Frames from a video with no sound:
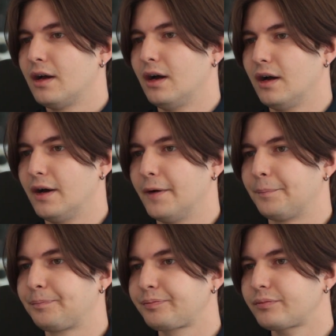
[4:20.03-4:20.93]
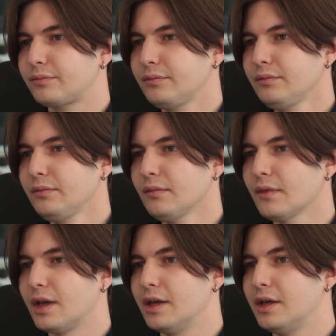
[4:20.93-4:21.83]
А,
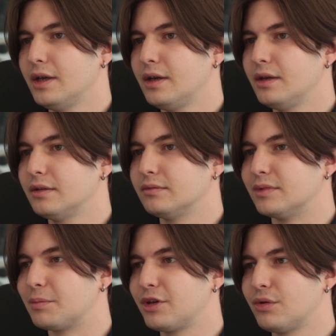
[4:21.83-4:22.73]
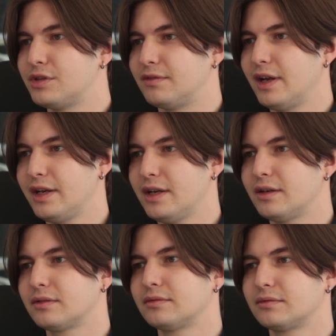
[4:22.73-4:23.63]
и на мое удивление,